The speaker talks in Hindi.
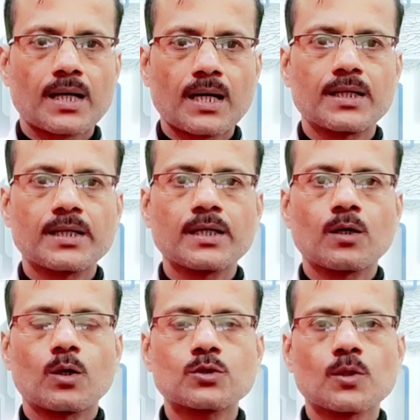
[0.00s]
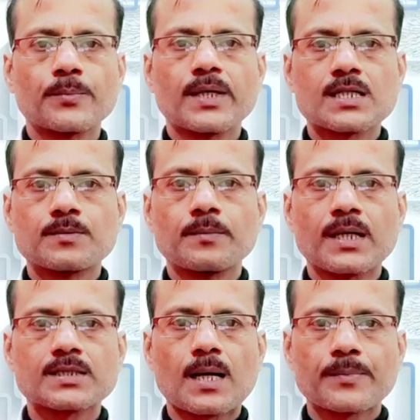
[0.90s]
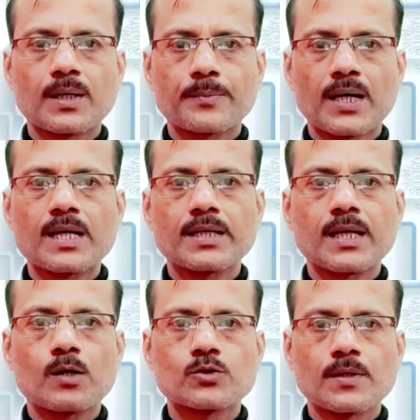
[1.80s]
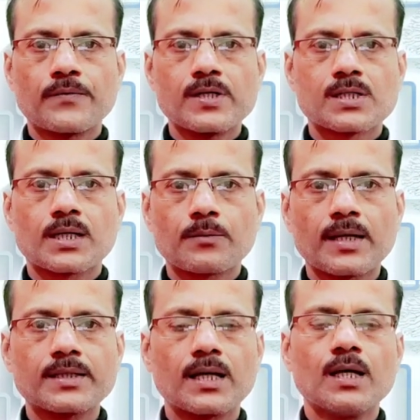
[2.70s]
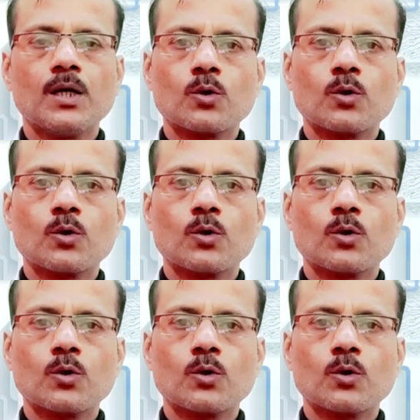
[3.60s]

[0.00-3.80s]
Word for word: करा लेनी है और जो पीएसबी बैच आपने अप्लाई किया है उसकी फीस कटवाई है